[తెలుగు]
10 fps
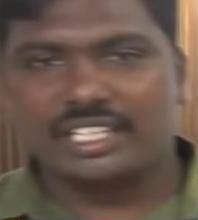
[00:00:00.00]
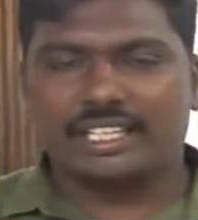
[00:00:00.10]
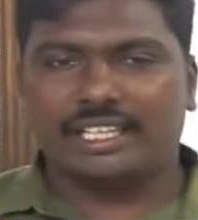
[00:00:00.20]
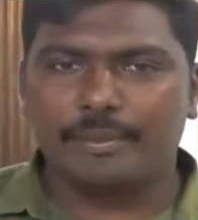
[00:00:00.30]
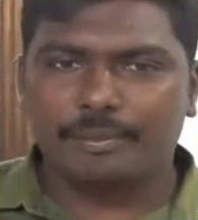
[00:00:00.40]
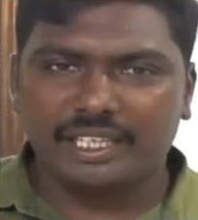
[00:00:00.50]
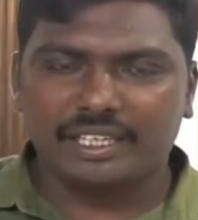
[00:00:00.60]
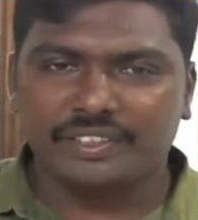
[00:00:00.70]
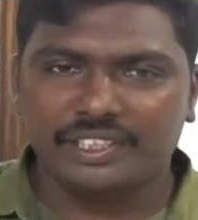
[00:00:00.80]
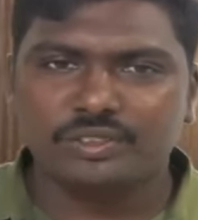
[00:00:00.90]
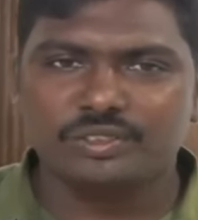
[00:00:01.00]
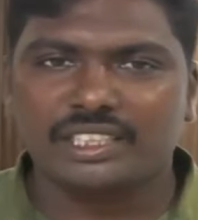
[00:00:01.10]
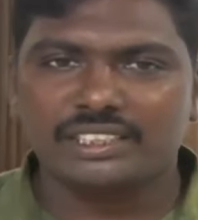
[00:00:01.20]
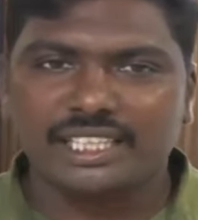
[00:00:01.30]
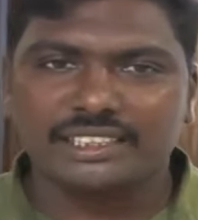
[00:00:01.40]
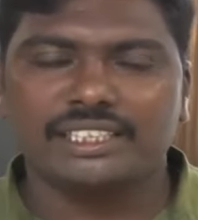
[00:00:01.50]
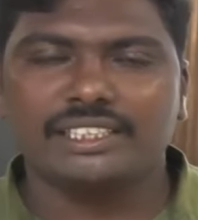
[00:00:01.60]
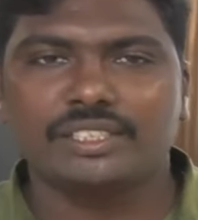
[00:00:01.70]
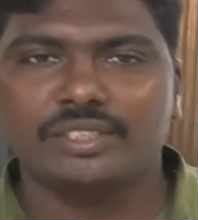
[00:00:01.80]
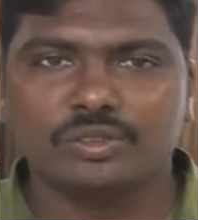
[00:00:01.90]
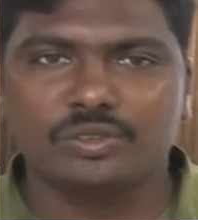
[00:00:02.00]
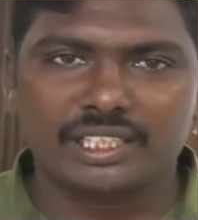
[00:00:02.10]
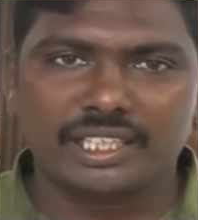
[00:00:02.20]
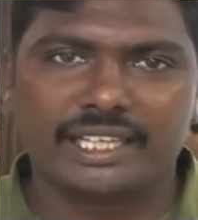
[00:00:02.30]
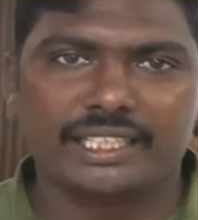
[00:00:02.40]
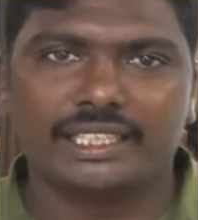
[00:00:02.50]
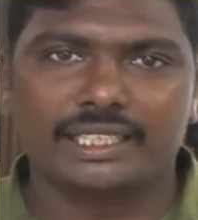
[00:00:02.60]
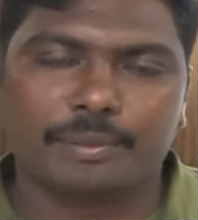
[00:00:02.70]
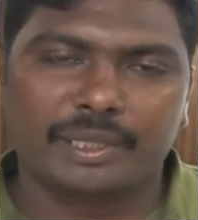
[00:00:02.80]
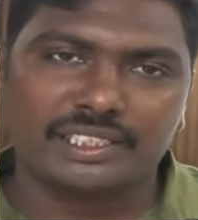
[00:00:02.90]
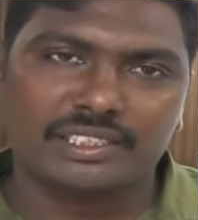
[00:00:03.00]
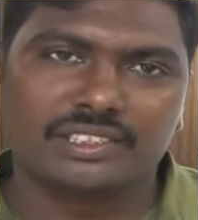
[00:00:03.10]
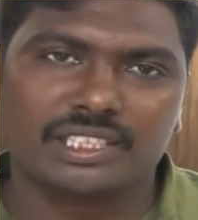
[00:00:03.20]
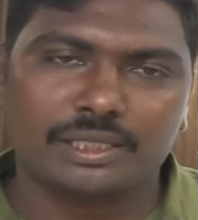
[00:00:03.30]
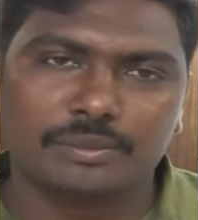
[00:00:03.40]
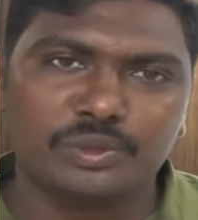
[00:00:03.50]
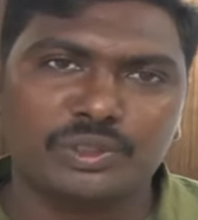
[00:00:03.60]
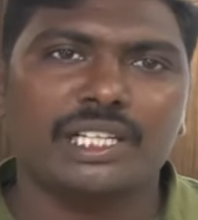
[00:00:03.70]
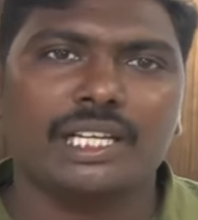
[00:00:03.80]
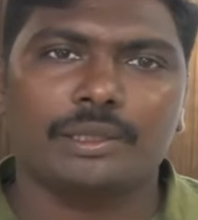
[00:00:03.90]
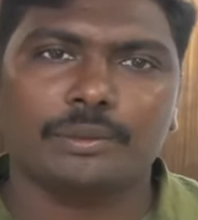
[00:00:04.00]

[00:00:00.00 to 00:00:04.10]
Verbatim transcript: చాలా హ్యాపీగా ఫీల్ అవుతున్నాడని ఆ తల్లిదండ్రులు కూడా లేక లేక పన్నెండు సంవత్సరాలతో పుట్టిన